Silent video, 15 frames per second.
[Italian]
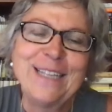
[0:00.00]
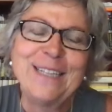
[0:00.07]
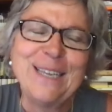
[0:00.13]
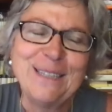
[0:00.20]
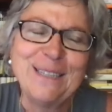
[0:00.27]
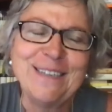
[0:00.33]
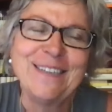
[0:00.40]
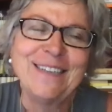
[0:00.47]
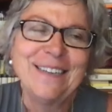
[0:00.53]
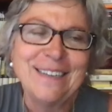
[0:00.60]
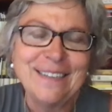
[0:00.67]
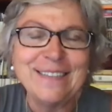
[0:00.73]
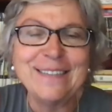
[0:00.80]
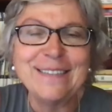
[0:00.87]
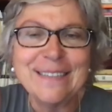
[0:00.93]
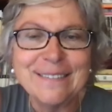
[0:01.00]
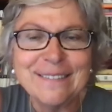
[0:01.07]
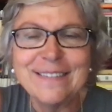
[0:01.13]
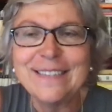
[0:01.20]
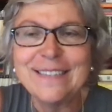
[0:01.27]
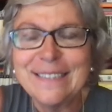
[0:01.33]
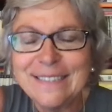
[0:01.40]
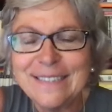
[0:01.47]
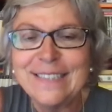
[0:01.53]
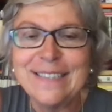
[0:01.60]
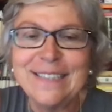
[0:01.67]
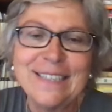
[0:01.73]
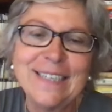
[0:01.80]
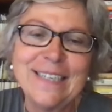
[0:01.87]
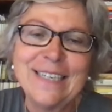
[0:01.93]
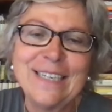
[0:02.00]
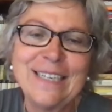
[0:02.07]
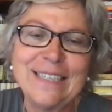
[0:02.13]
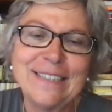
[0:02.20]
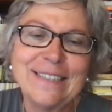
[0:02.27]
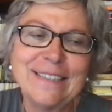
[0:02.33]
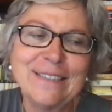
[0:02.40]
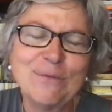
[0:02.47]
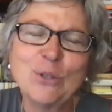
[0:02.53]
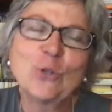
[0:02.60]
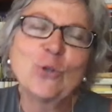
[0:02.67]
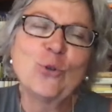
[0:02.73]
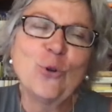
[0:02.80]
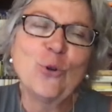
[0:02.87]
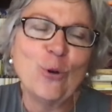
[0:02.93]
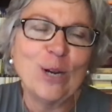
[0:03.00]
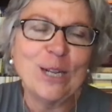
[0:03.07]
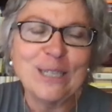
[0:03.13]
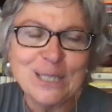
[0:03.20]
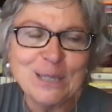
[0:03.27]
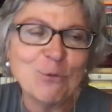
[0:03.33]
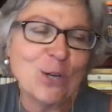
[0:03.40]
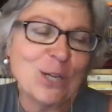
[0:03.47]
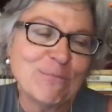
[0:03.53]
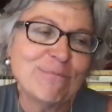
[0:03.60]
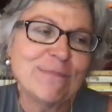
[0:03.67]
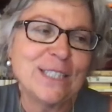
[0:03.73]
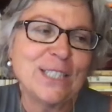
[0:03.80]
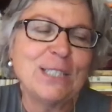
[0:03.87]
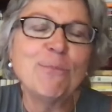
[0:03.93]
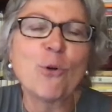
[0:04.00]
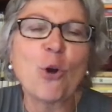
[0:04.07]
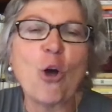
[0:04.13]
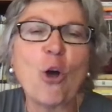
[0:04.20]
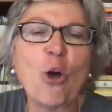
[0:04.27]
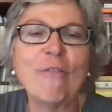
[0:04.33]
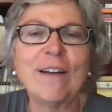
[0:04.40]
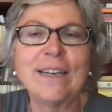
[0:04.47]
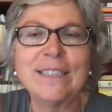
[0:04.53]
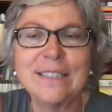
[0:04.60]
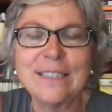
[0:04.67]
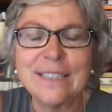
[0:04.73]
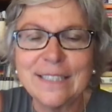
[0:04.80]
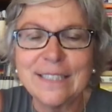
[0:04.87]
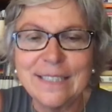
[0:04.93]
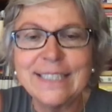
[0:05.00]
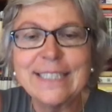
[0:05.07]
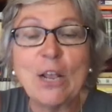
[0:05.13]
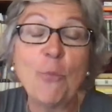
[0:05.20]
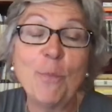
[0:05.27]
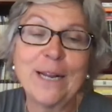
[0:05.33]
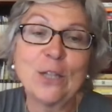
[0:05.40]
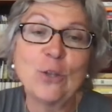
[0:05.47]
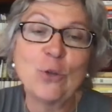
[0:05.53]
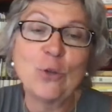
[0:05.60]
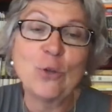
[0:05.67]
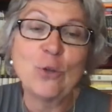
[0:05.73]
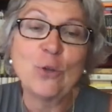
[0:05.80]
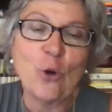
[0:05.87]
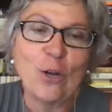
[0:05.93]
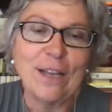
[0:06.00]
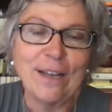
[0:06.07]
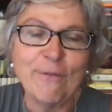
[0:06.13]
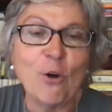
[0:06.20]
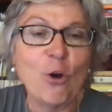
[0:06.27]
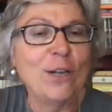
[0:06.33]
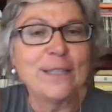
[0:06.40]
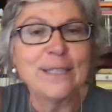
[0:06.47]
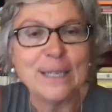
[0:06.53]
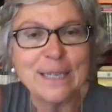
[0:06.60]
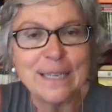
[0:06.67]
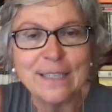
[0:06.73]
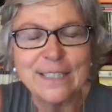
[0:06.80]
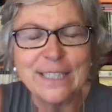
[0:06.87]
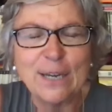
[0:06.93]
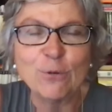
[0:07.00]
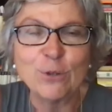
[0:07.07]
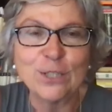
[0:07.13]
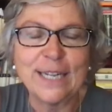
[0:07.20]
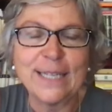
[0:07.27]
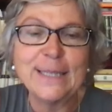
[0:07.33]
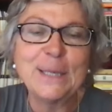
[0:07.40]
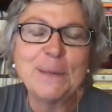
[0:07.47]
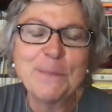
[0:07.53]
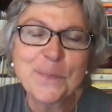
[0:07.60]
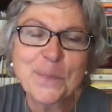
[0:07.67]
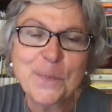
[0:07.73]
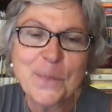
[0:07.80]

di, di, di, di eh, questo dolore diciamo, che, che, si prova in, in sala operatoria a volte, che si è costretti.